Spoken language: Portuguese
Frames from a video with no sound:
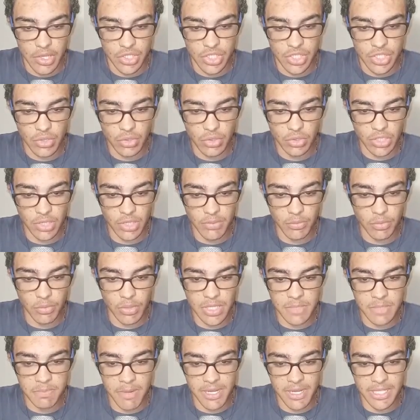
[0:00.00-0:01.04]
Já encontramos
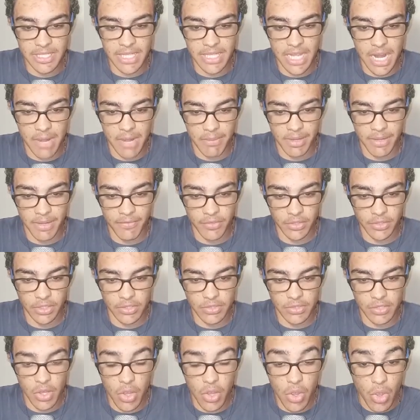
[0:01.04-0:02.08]
duas partes da arma, né?
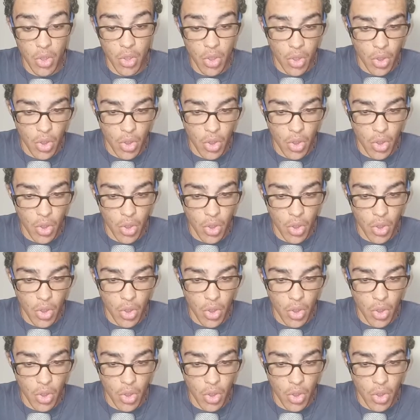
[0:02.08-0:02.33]
Falta só...